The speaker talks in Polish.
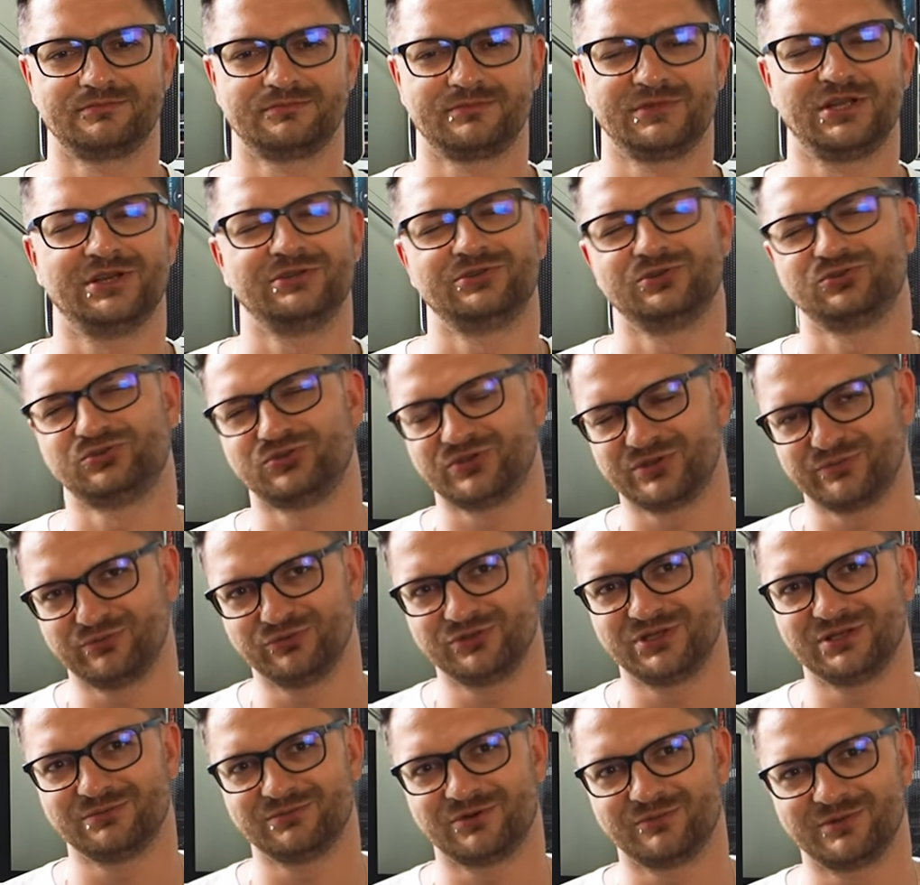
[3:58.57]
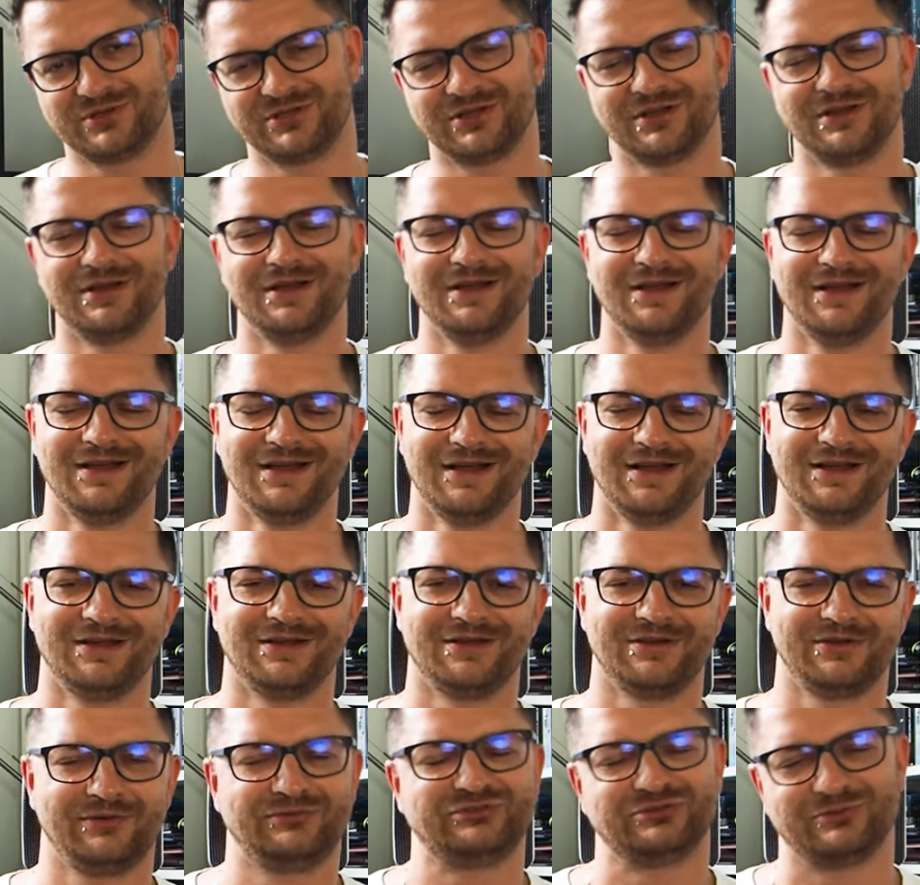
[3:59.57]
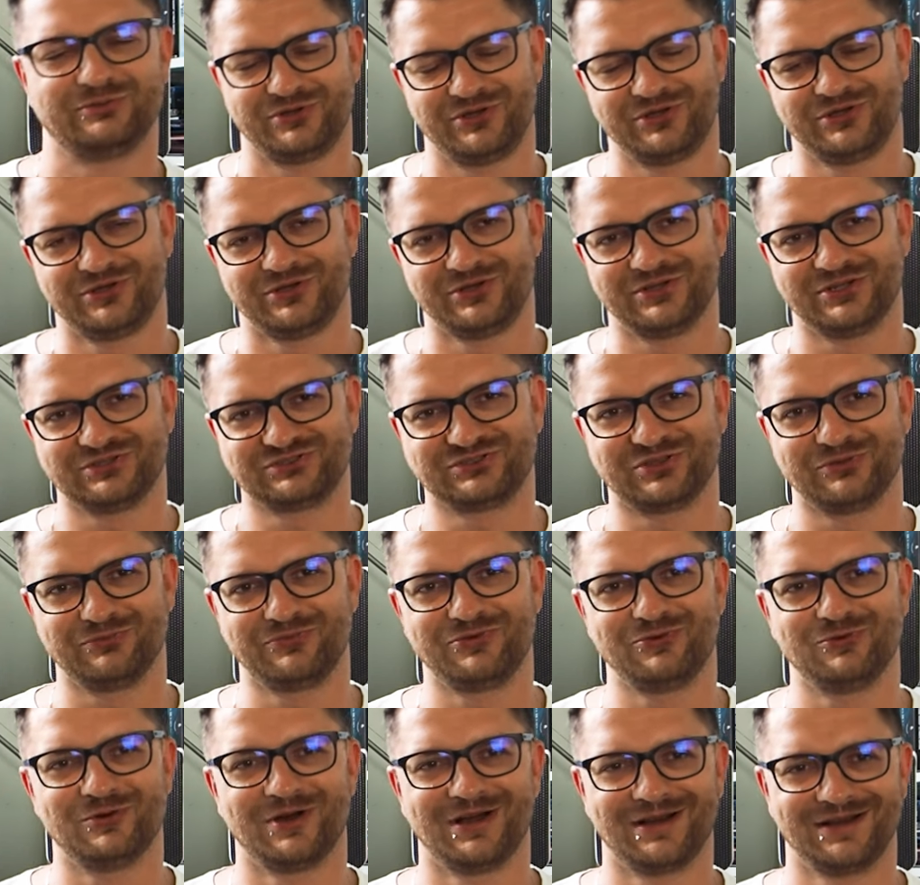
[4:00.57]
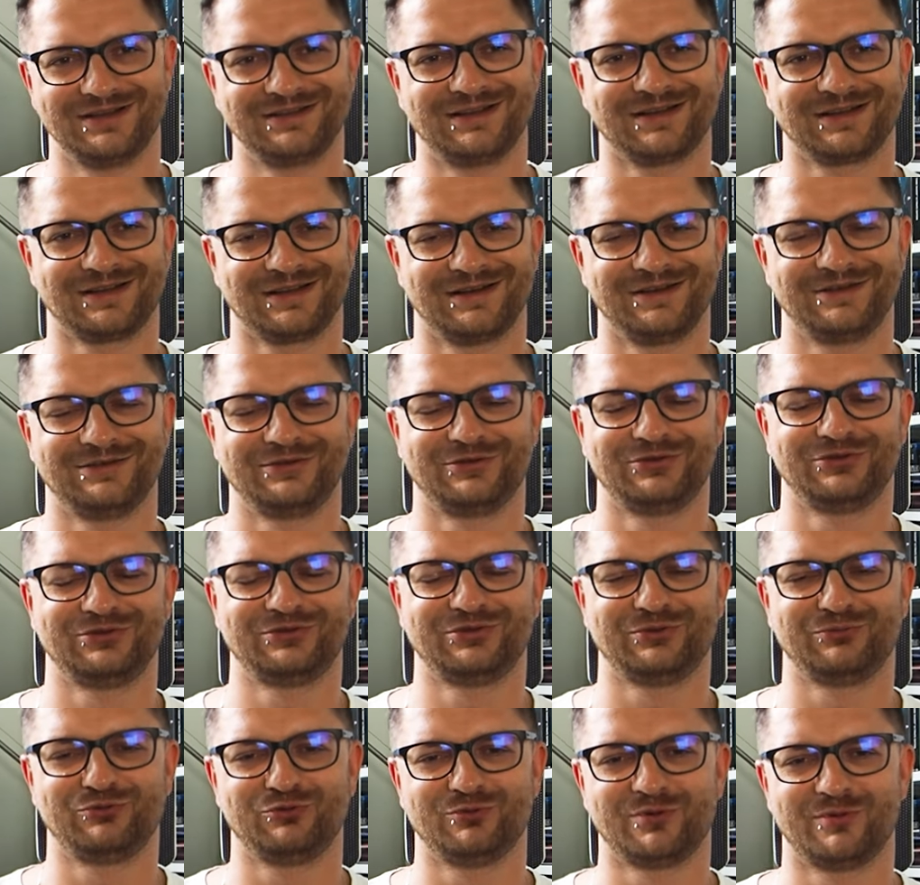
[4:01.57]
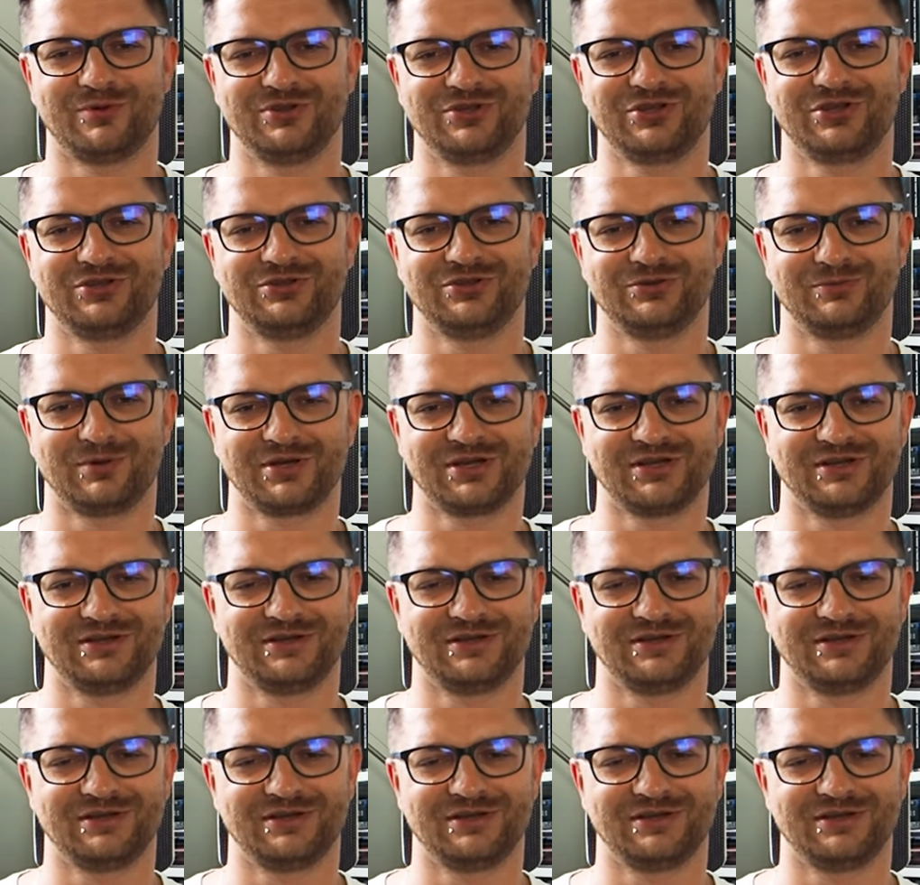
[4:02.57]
Nie, to jeszcze nie był ten moment. E, I w nigdy nie nastąpił, ale tak, ale to był moment, kiedy e,